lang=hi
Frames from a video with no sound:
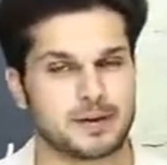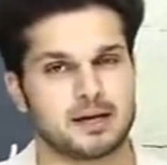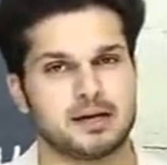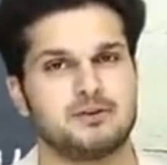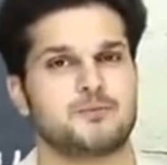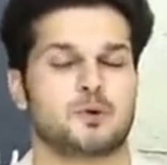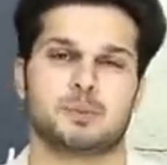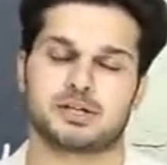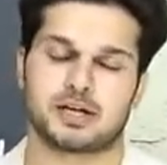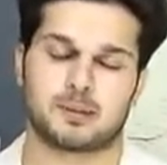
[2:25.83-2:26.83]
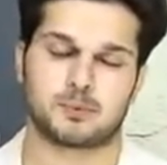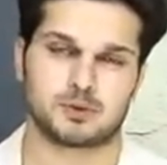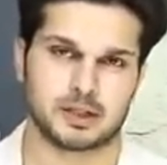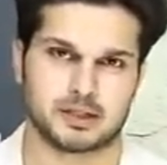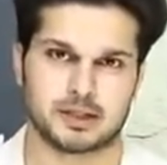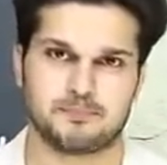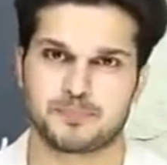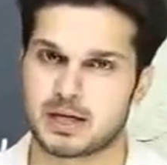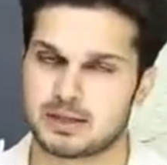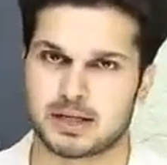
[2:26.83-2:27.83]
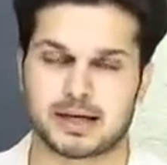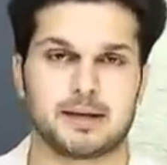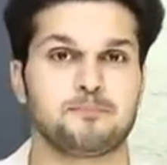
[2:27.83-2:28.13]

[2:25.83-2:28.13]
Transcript: पहले इंफॉर्मेशन आपको दे दी ठीक है